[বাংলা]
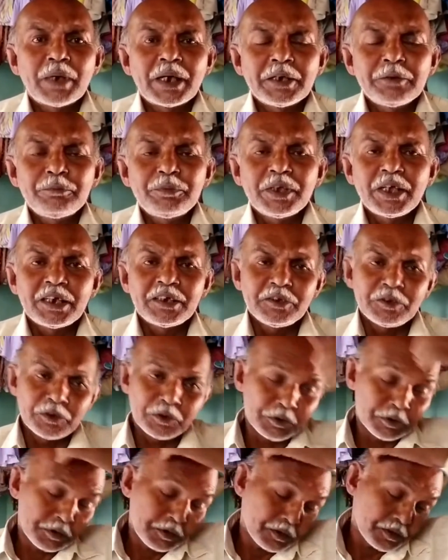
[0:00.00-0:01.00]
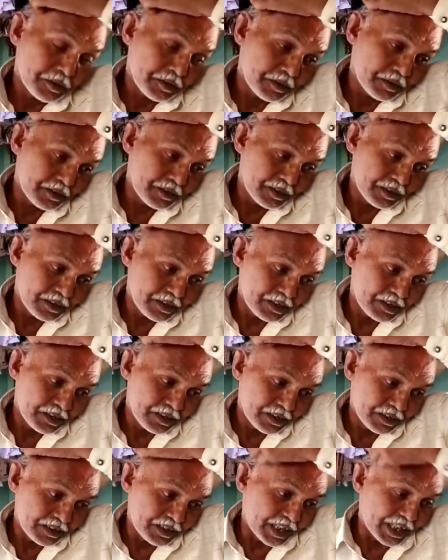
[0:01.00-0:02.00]
বাড়ি পিয়ারিনগর
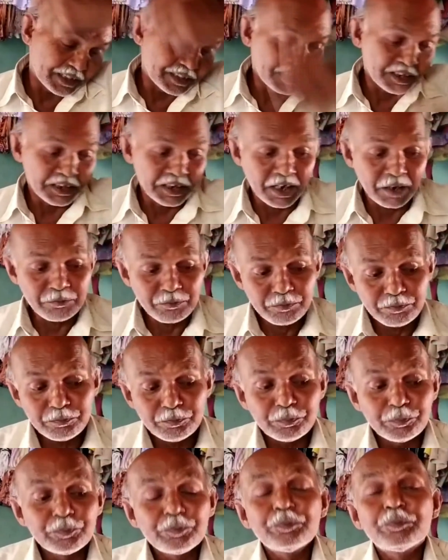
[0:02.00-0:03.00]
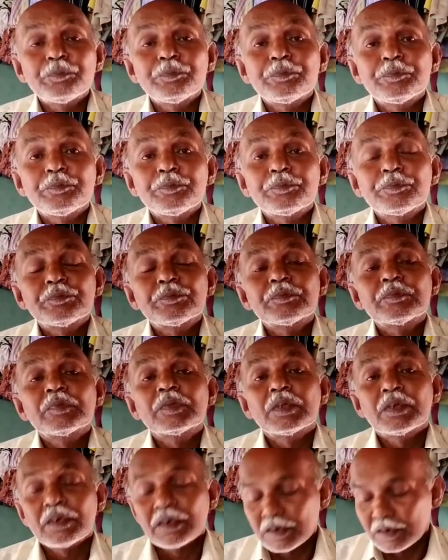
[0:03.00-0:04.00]
আচ্ছা দাঁতপিগা আচ্ছা
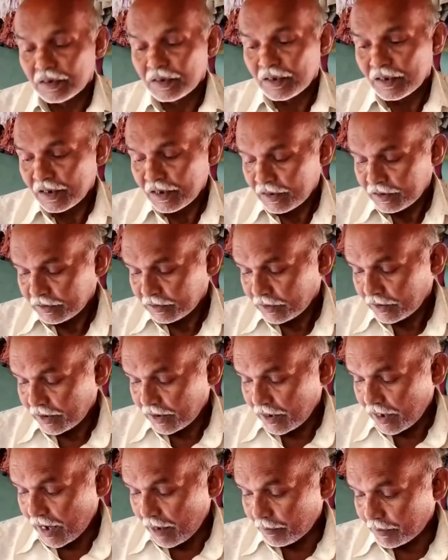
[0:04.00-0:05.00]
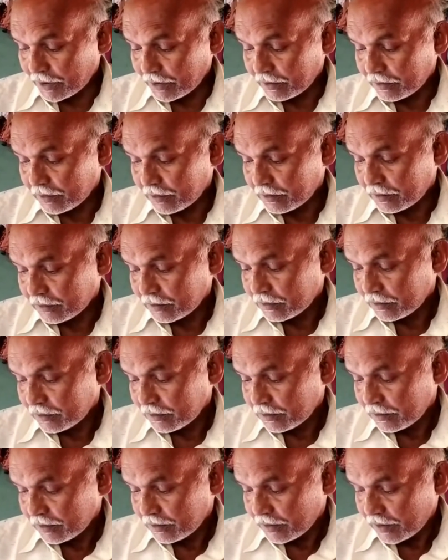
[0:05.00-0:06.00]
বলুন আপনার কি অসুবিধা
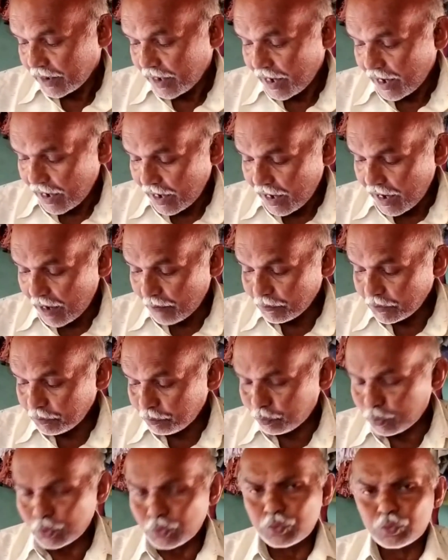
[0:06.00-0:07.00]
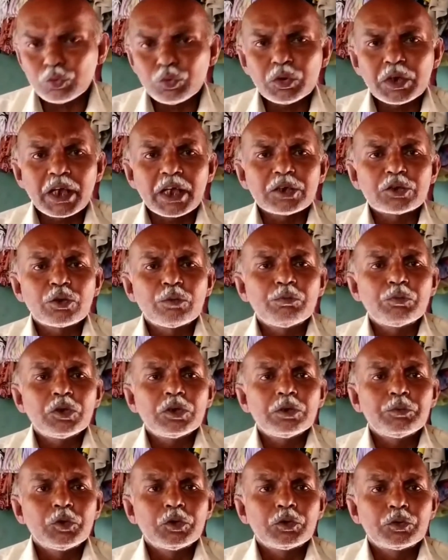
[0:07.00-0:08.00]
ছিল আর আপনি কেমন আছেন আমি প্রচণ্ড গ্যাস
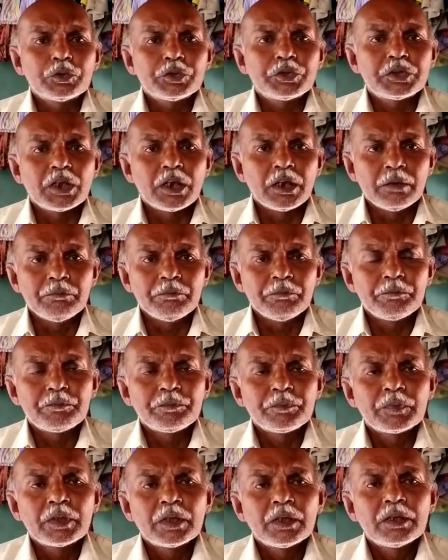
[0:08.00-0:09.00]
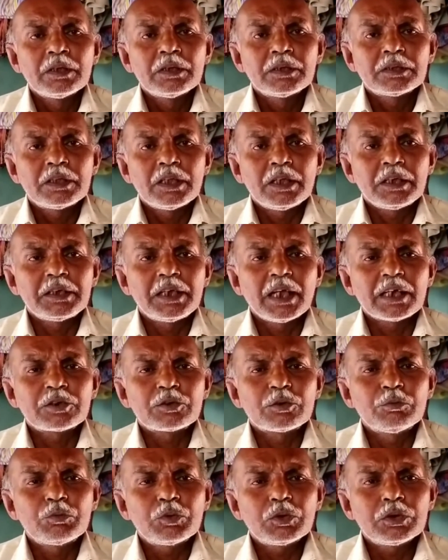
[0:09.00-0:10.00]
অম্বলে ভোগ করছিলাম এই
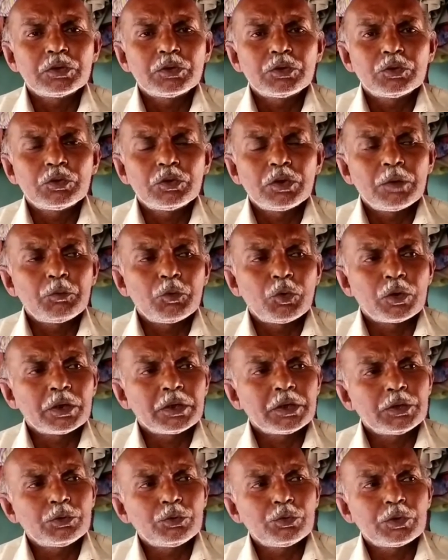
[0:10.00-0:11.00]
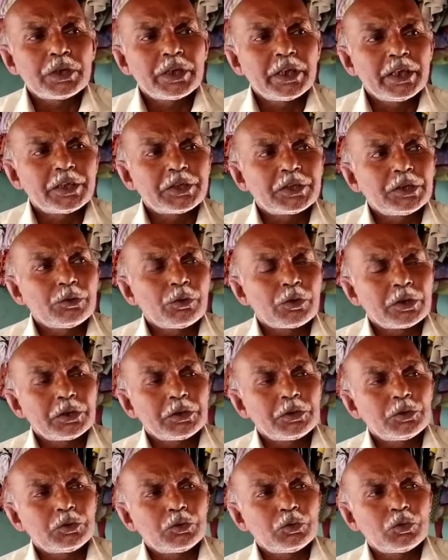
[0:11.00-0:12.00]
গ্যাস অম্বলের জন্য আমি অনেক কিছু খেয়েছি
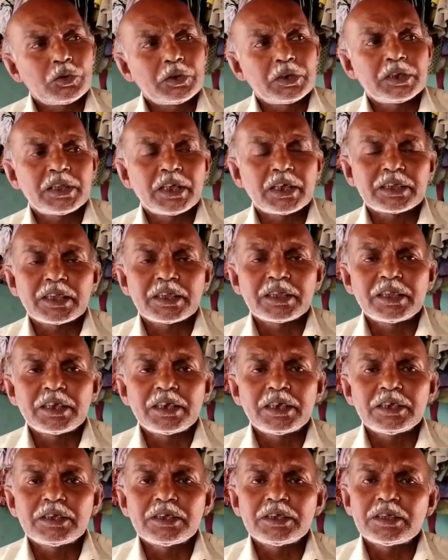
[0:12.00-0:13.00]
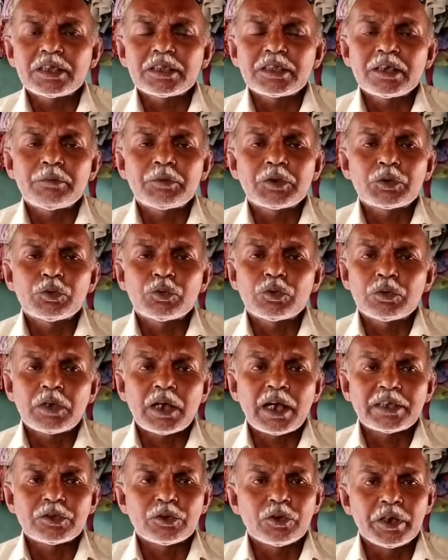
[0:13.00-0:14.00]
অনেক কিছু অনেক ডাক্তার দেখিয়েছি তাতে আমার কোনো
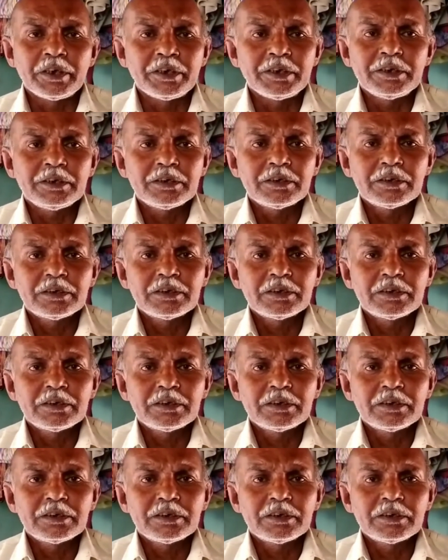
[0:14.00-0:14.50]
কাজ হয়নি